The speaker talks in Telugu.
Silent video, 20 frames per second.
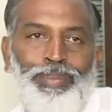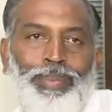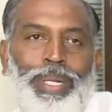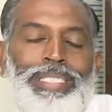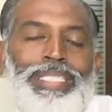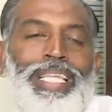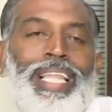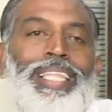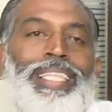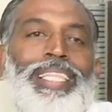
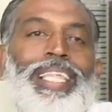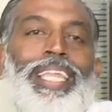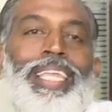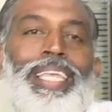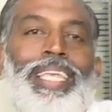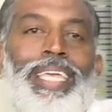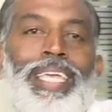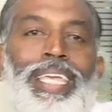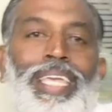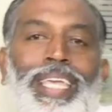
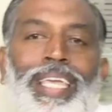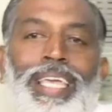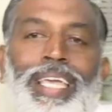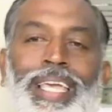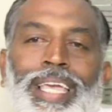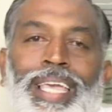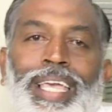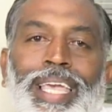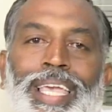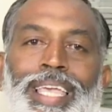ప్రజలందరికీ
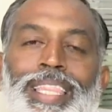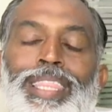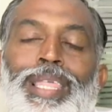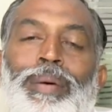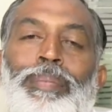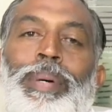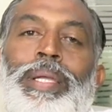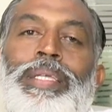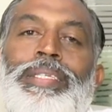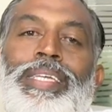ఇంత
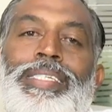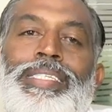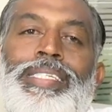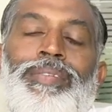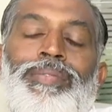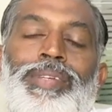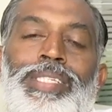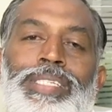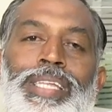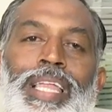పని
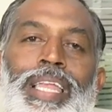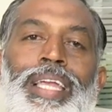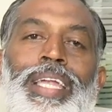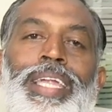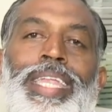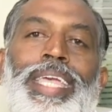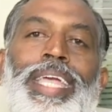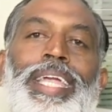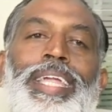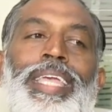చేసిన విష్ణునికి
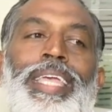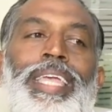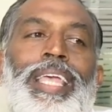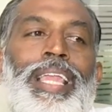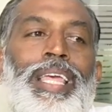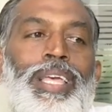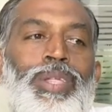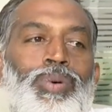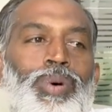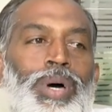టికెట్
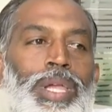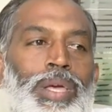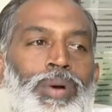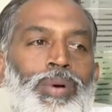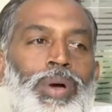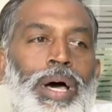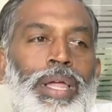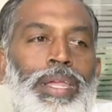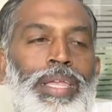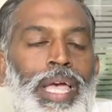ఇవ్వలేదు అనే
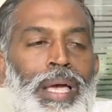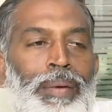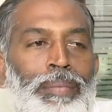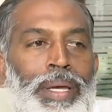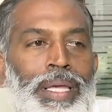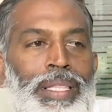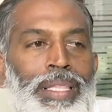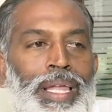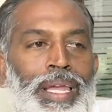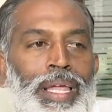ఒక అన్యాయం
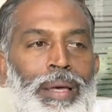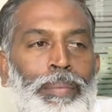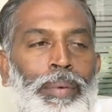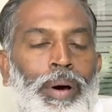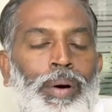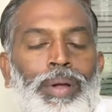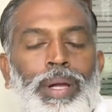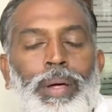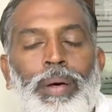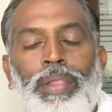
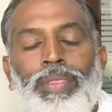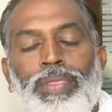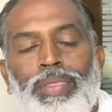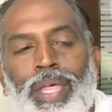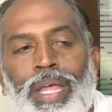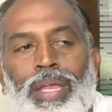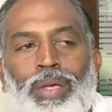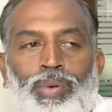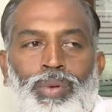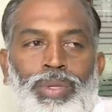భావన
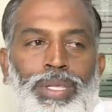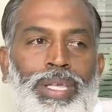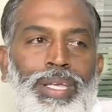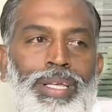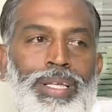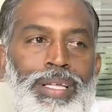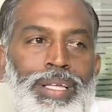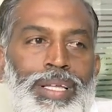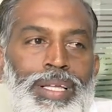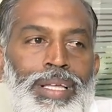అందరికీ ఉంది
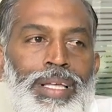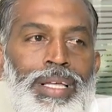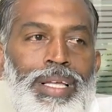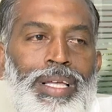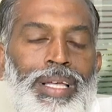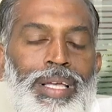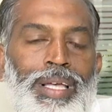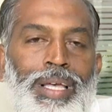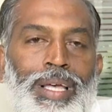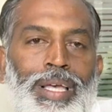
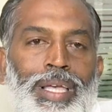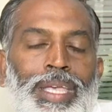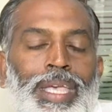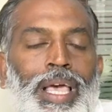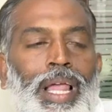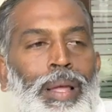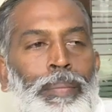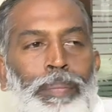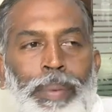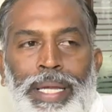
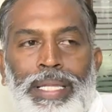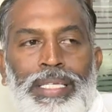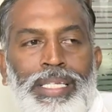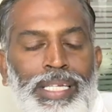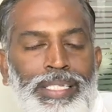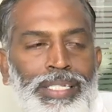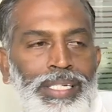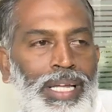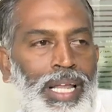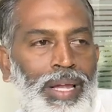ఎలా పని
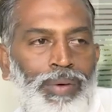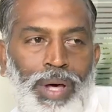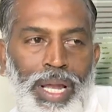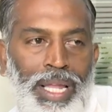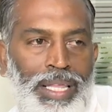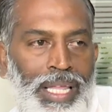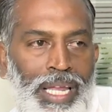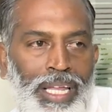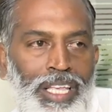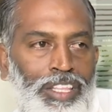చేసిండని
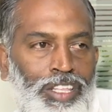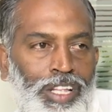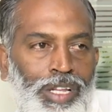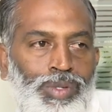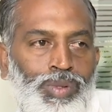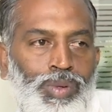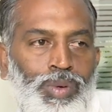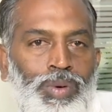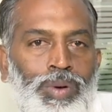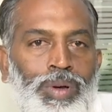వాళ్ళందరికీ
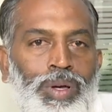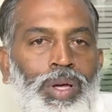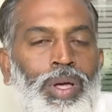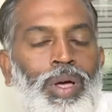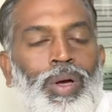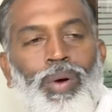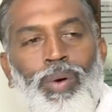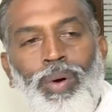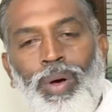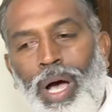తెలుసు
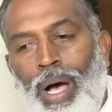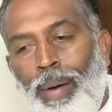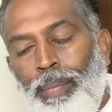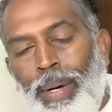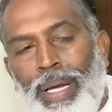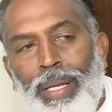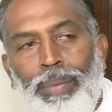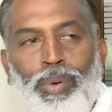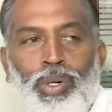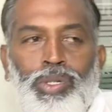
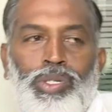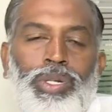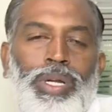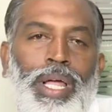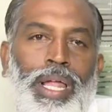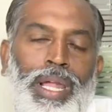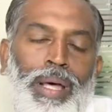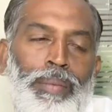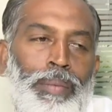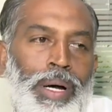అంబలి
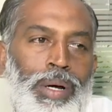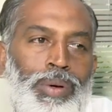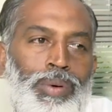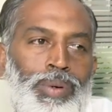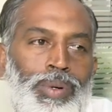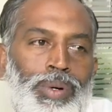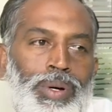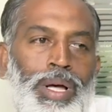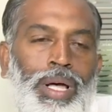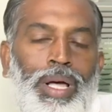పోసిండు అన్న
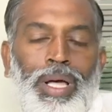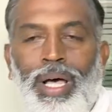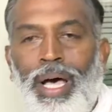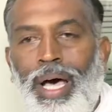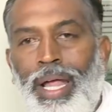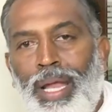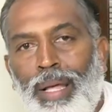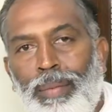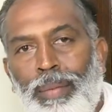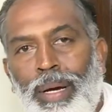మాకు అన్న